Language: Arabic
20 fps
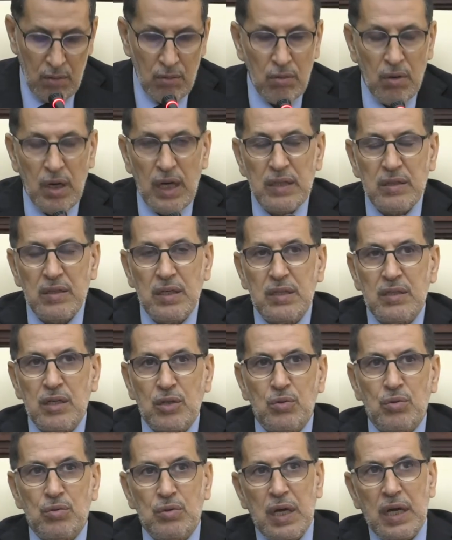وحتى
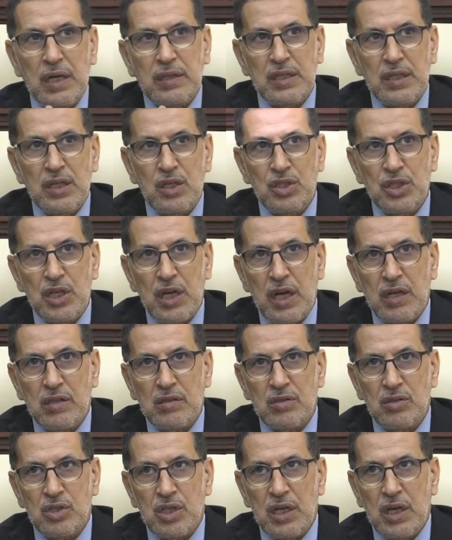تكون هذه
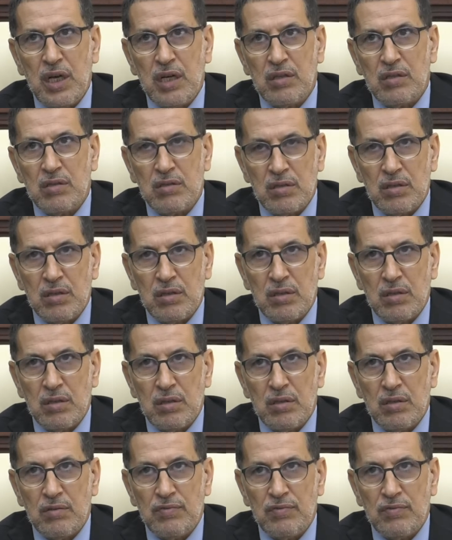الجهات جهات آه،